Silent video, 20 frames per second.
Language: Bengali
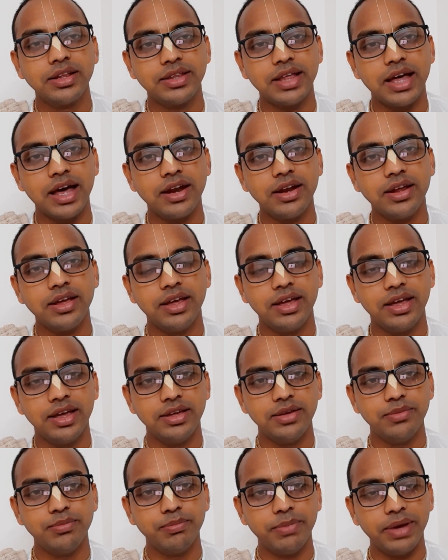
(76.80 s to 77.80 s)
তার এই
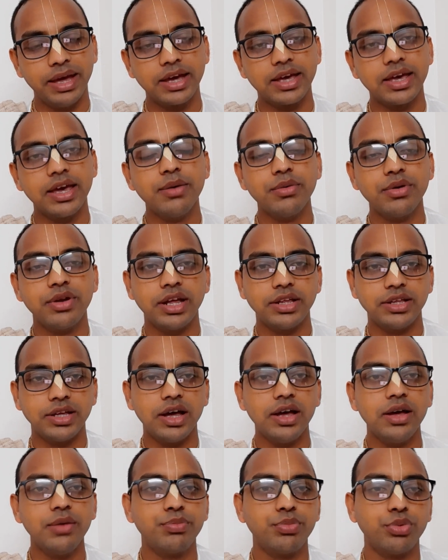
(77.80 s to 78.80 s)
মেয়েকে রাজা
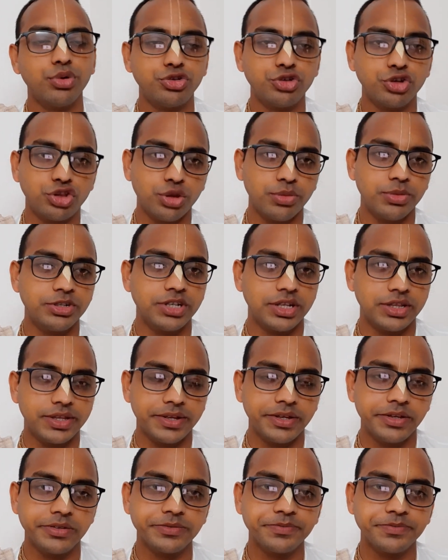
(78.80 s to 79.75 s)
পুরুষোত্তমের সাথে